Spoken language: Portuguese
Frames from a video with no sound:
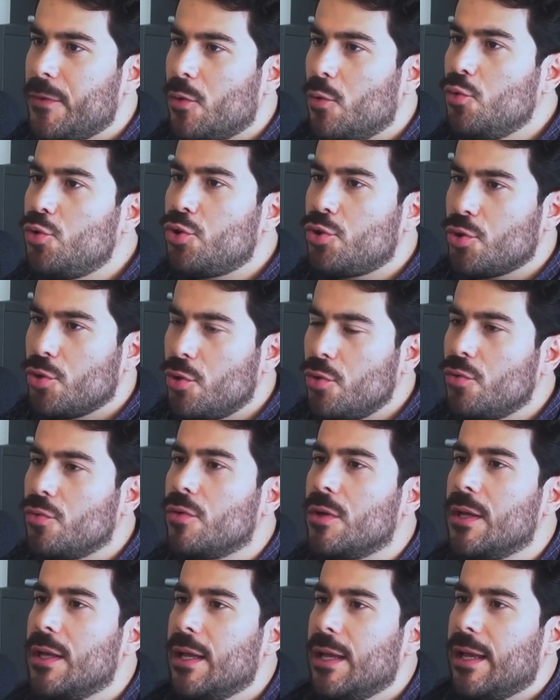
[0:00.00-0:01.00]
O show,
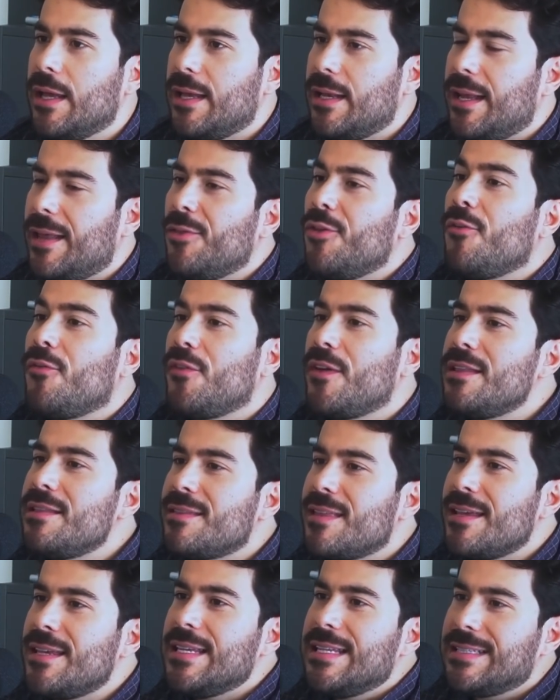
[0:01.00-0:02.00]
ele é
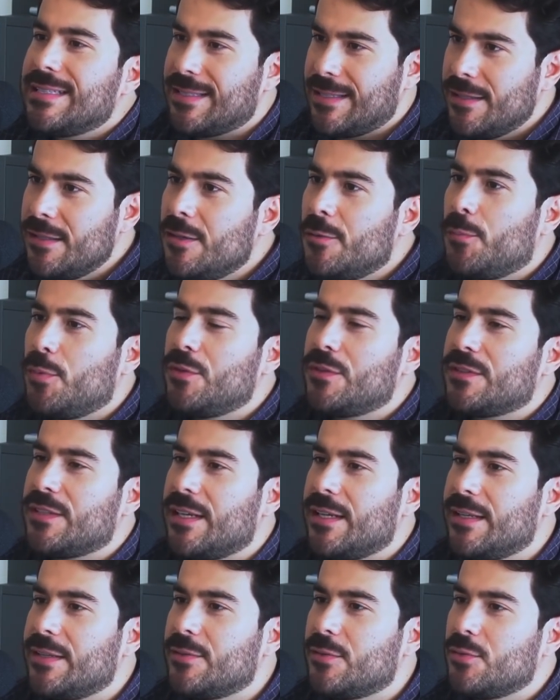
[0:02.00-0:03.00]

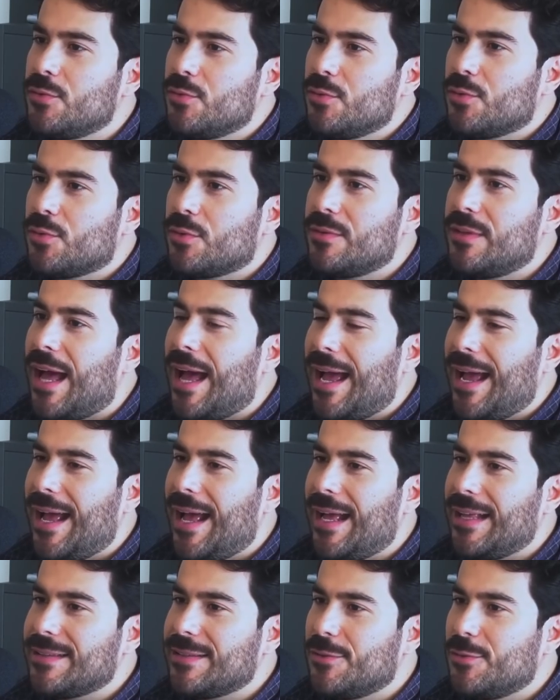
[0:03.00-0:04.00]
95% da,
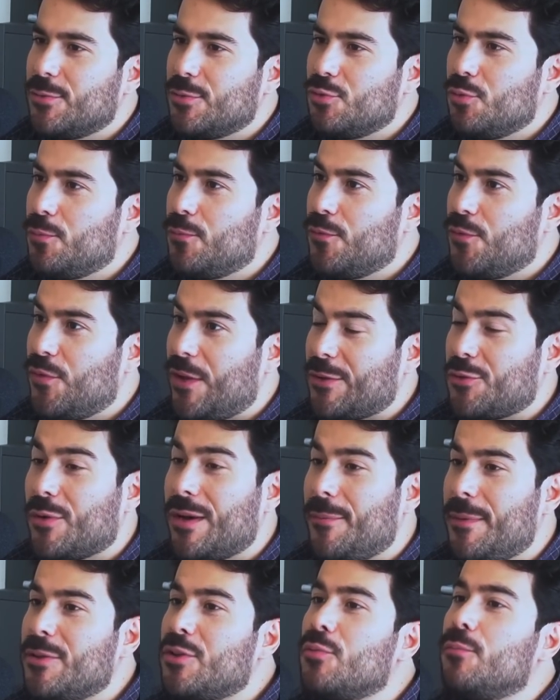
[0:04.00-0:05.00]
do, do,
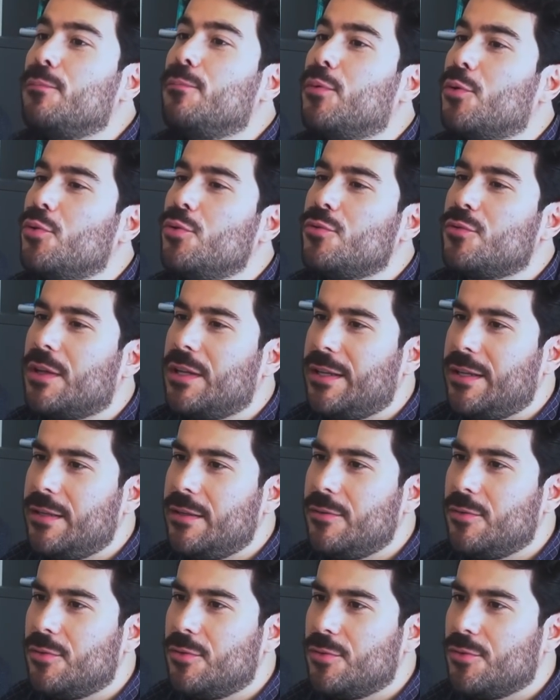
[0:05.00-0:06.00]
faturamento bruto ali
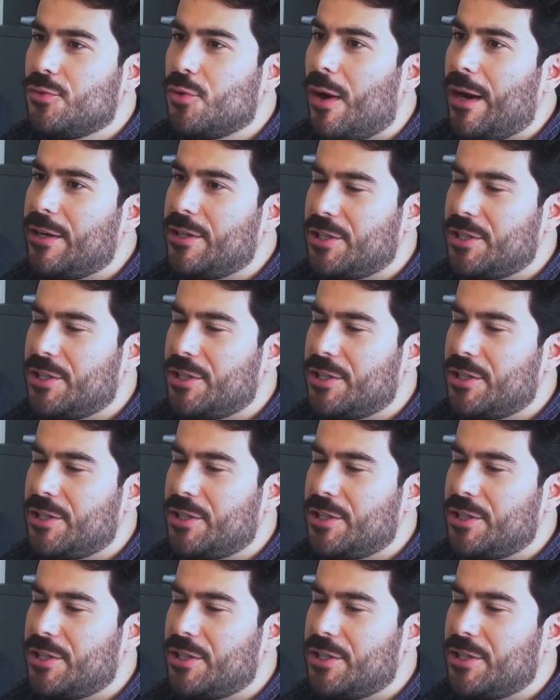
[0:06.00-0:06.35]
do, é. do